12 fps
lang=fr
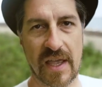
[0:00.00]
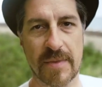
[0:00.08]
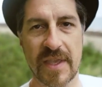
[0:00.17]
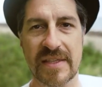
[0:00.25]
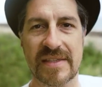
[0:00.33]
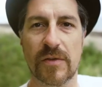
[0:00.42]
eh
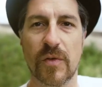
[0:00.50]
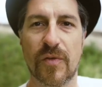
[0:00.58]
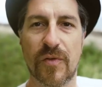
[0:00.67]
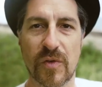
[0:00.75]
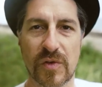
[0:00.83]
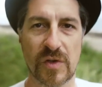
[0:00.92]
bien, ça ne
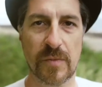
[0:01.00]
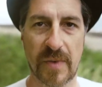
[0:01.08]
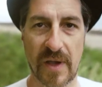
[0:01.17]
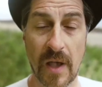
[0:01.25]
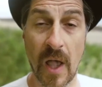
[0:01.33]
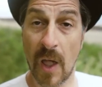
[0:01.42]
fonctionne
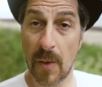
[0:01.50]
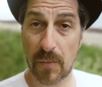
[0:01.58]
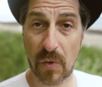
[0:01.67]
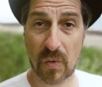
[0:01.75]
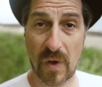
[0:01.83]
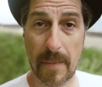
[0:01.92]
pas
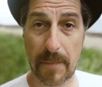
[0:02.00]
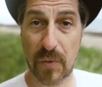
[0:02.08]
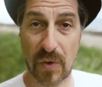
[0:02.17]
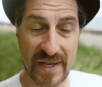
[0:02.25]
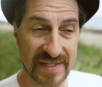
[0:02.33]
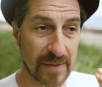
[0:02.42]
pourquoi
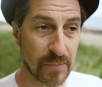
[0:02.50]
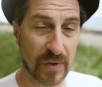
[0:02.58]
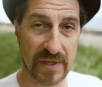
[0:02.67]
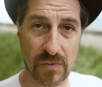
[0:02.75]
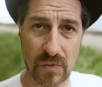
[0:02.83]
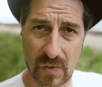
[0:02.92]
Pour la simple
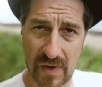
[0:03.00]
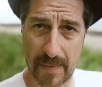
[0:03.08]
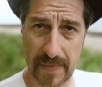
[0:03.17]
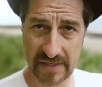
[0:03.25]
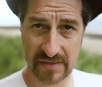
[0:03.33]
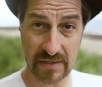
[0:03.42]
raison que la
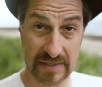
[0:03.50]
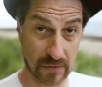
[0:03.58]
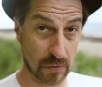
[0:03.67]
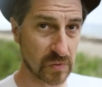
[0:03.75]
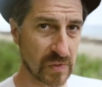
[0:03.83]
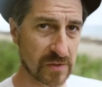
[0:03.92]
personne qui
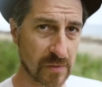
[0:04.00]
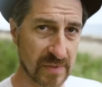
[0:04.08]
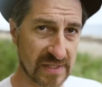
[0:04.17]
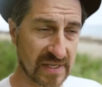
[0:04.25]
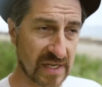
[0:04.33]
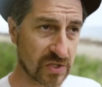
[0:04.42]
reçoit ce
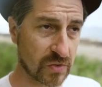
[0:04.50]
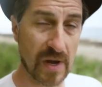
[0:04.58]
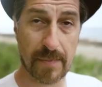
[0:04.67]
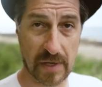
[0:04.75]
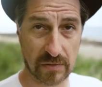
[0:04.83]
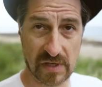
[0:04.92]
message de
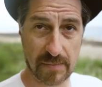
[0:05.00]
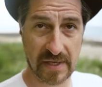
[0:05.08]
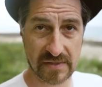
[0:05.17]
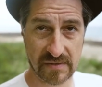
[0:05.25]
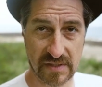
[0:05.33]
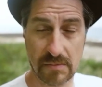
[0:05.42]
la part de
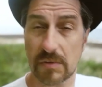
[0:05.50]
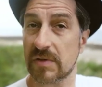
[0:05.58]
l'hypersensible,